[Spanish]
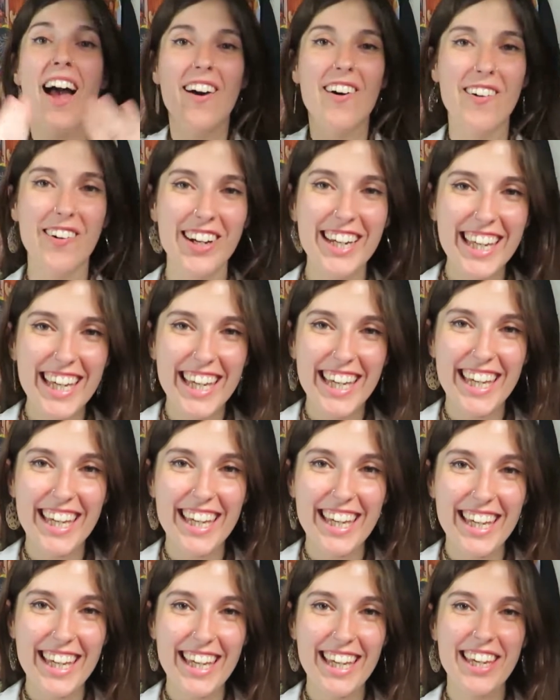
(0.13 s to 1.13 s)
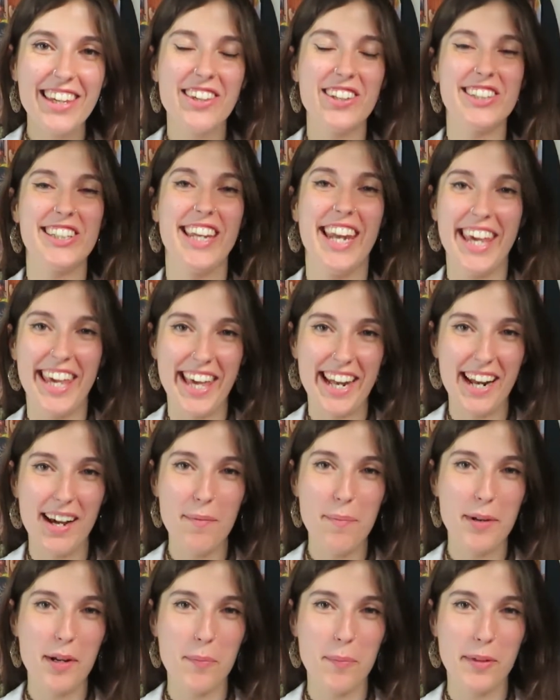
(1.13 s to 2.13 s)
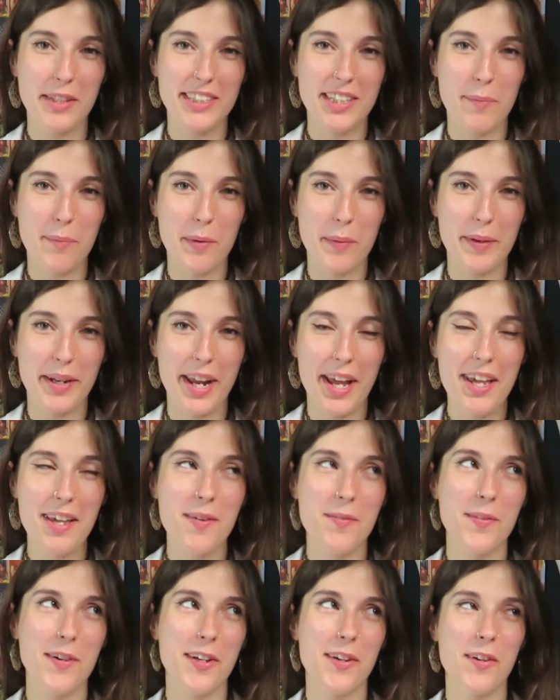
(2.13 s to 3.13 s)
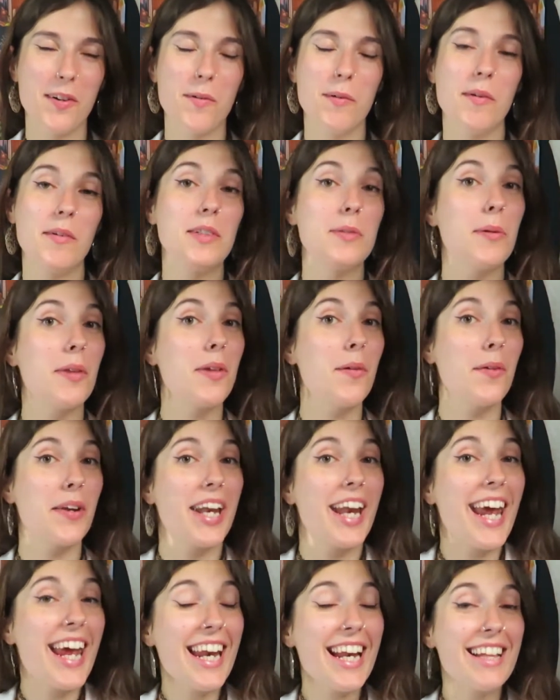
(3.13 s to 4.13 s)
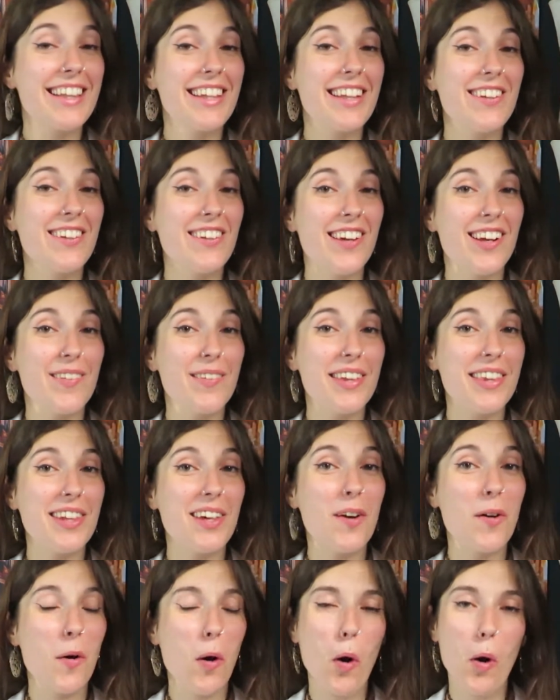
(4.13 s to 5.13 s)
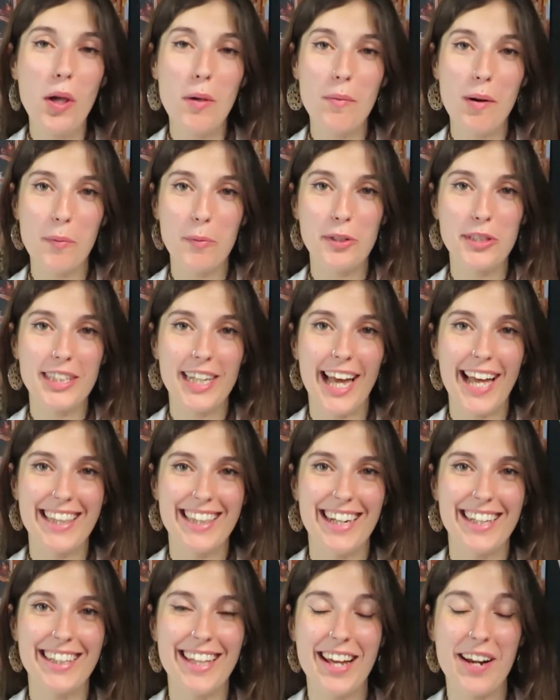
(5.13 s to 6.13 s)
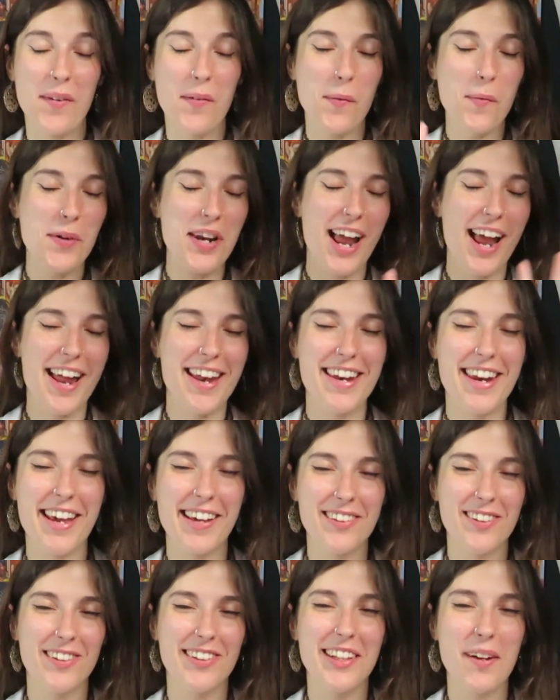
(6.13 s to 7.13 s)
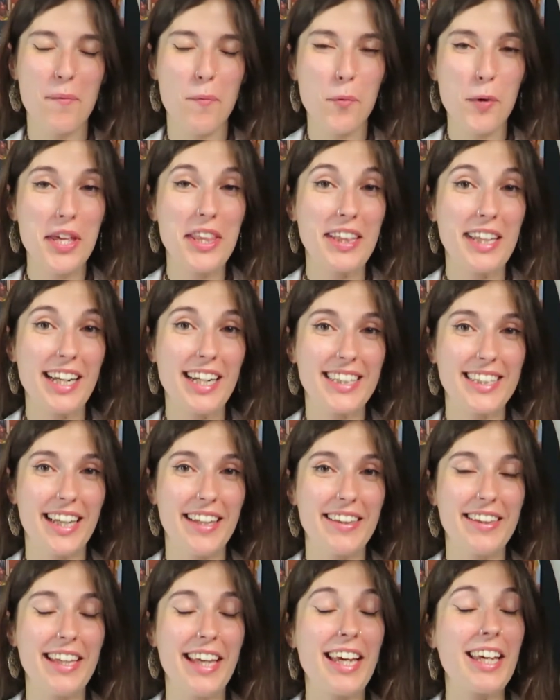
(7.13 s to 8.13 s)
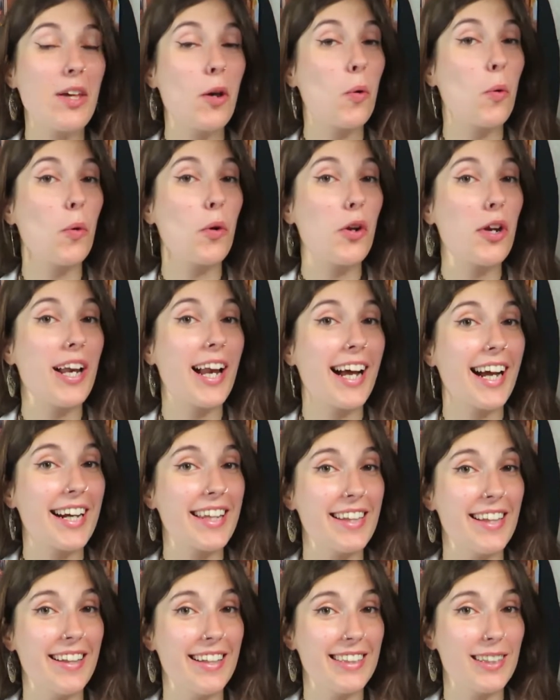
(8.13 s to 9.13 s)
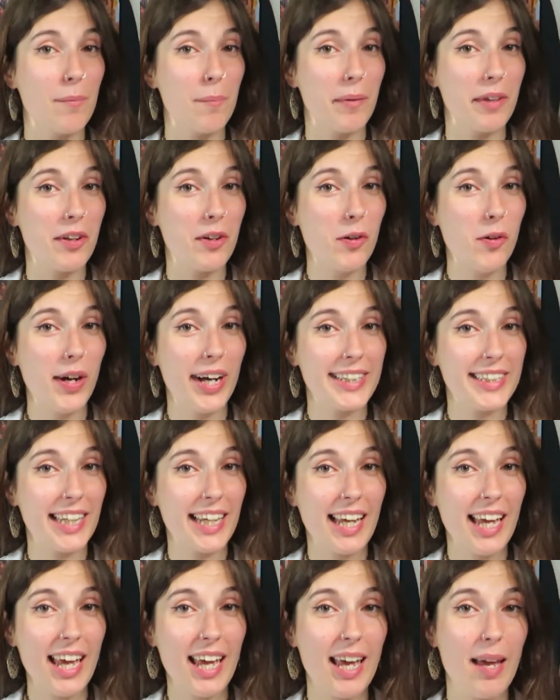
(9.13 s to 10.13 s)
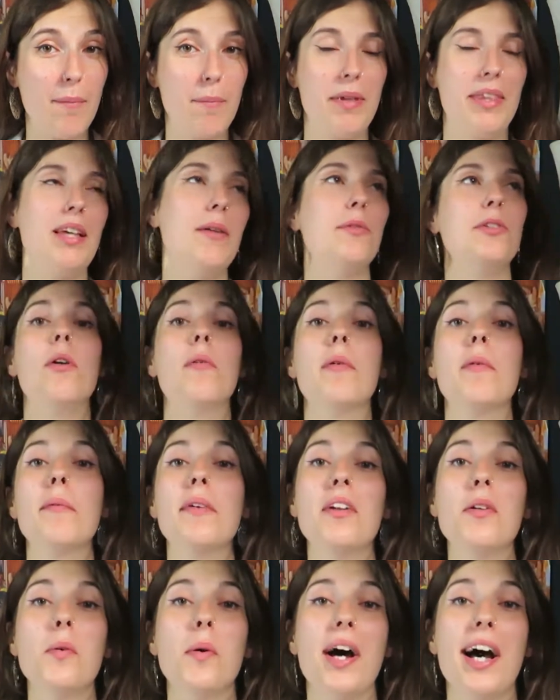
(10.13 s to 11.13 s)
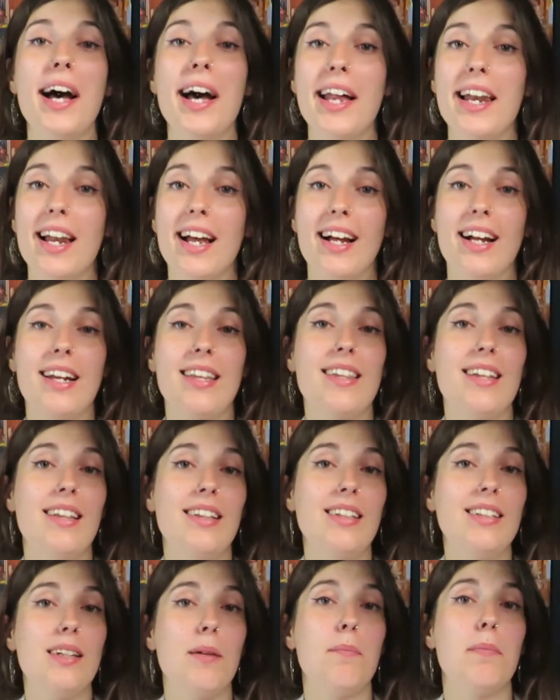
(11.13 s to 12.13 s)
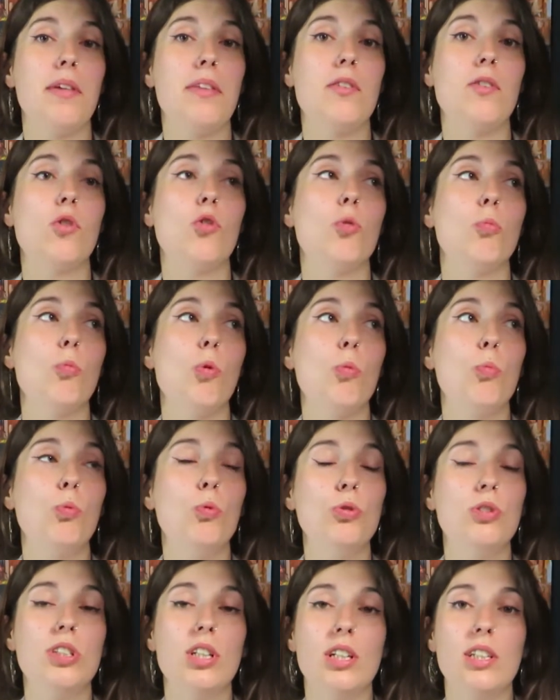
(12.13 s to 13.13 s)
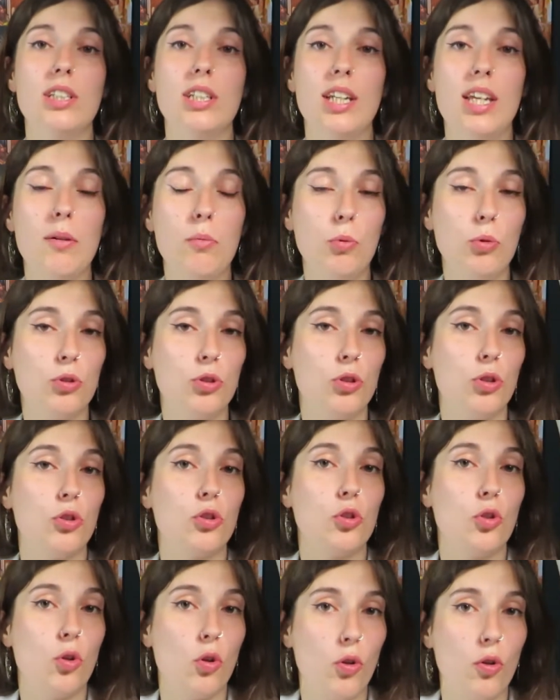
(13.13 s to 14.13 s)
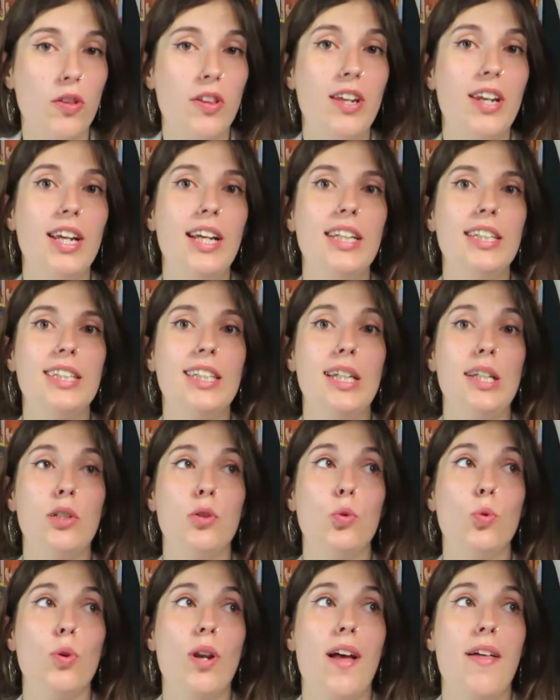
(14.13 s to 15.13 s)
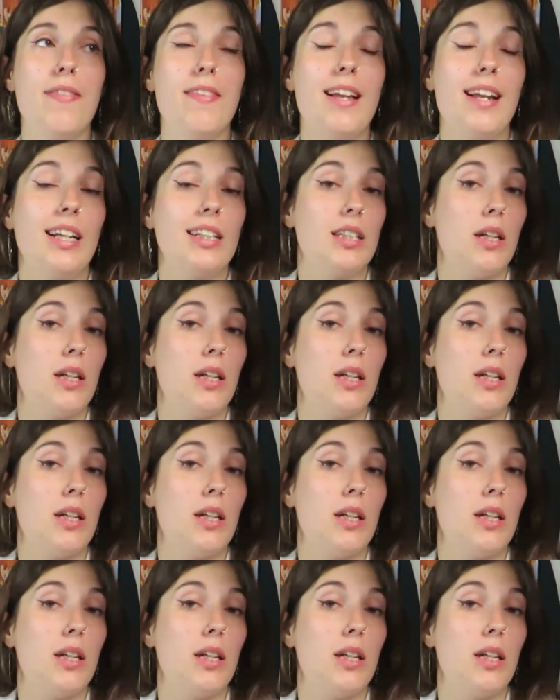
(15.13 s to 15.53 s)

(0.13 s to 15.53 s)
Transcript: ¡Holi! Yo soy Nayara, pero podéis llamarme Nay. Bueno, como habéis podido ver en el título del vídeo, hoy vamos a tratar una anécdota muy interesante que ocurrió en la cárcel de San Pedro, así que empezamos. En primer lugar, la cárcel de San Pedro, como muchas y muchos conoceréis, es una de las